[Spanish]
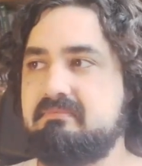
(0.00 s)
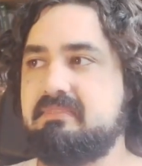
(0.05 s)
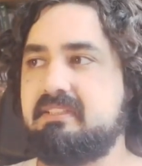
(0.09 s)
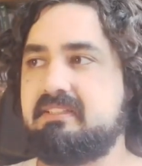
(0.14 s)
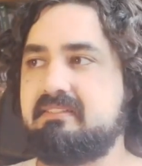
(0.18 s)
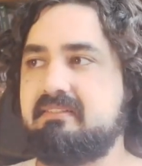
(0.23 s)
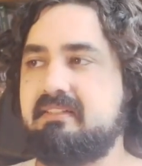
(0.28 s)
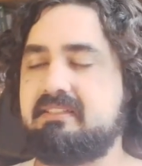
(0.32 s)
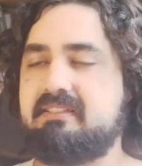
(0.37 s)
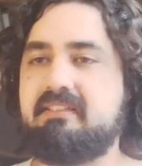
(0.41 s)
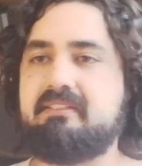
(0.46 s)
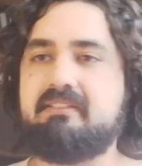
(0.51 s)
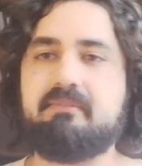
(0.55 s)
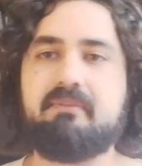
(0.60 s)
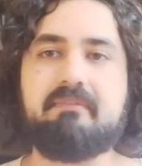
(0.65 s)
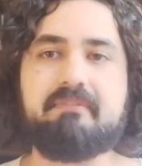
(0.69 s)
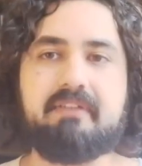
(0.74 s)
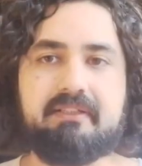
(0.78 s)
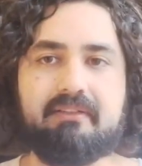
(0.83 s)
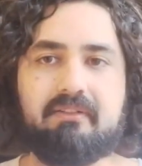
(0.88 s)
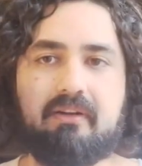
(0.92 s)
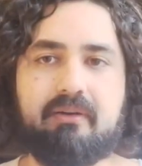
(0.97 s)
está bastante
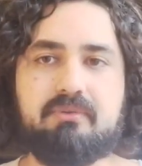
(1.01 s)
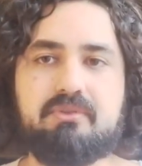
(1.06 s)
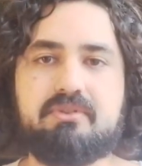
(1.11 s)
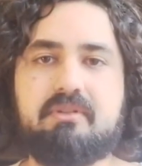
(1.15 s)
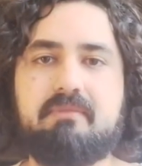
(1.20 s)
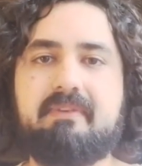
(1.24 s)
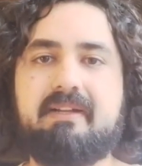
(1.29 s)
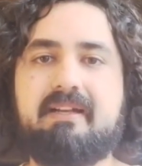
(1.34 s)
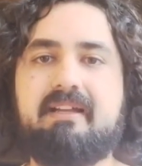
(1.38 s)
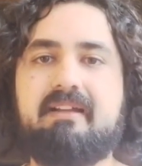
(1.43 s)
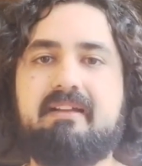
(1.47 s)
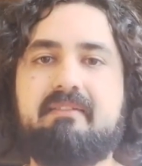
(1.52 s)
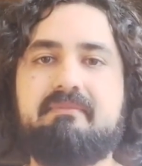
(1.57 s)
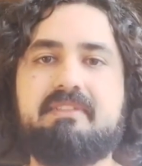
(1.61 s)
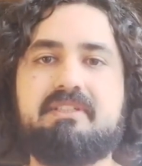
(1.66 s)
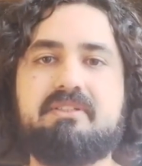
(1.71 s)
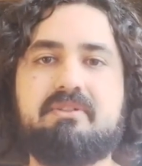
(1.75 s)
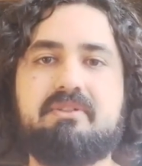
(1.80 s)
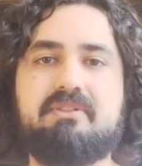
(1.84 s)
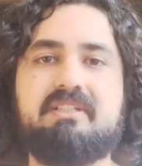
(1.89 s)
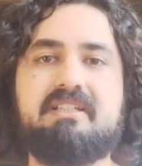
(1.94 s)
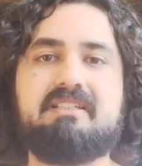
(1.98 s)
guapa, yo la uso para mis
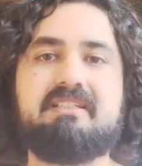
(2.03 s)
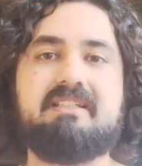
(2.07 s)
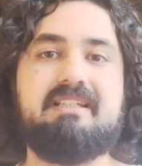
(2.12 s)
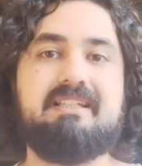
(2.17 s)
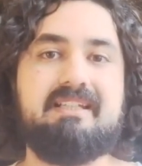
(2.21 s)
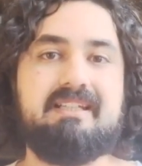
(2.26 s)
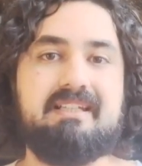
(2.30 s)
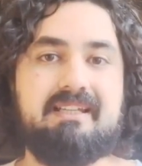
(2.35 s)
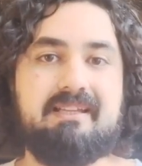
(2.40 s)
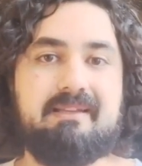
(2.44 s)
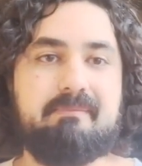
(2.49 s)
cosas,